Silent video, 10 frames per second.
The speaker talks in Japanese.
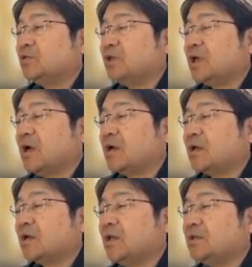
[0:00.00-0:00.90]
下側
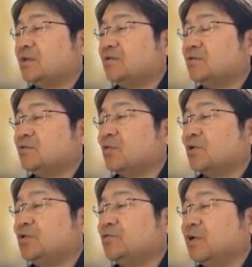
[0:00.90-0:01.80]
から計算する
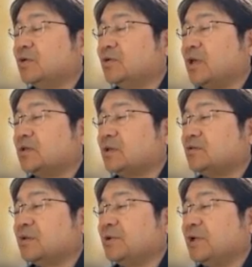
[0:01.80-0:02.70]
と、9は計
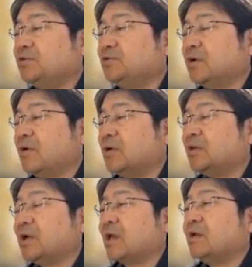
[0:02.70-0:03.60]
算するためには10が分
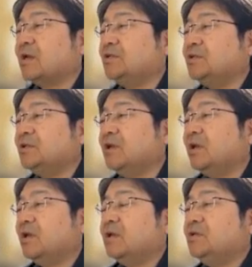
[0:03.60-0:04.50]
かってなきゃいけない
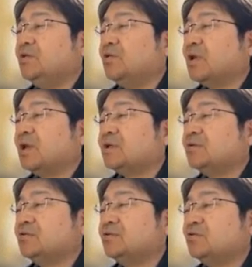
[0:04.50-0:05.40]
し、2を計
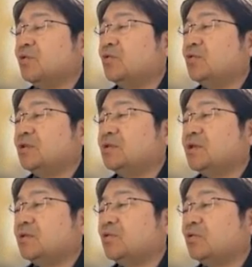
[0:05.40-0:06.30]
算すると
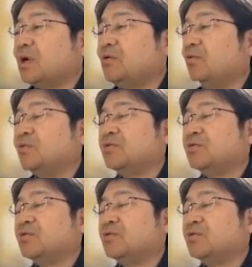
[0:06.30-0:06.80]
3と7